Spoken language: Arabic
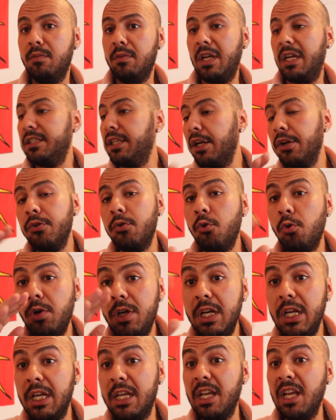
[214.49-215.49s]
نقدر
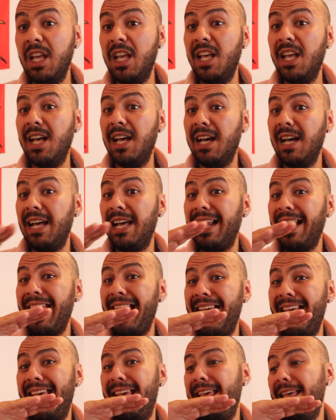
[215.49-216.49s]
نقول لك
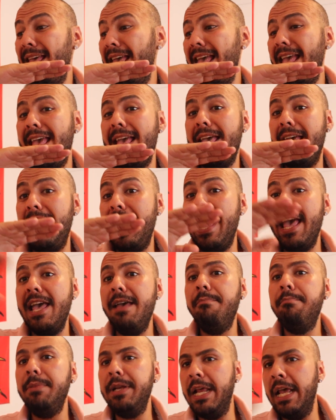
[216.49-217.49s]
راه
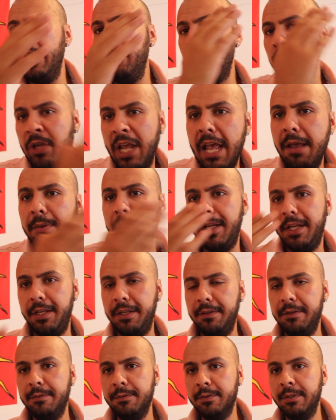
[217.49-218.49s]
اهم من هادو كاملين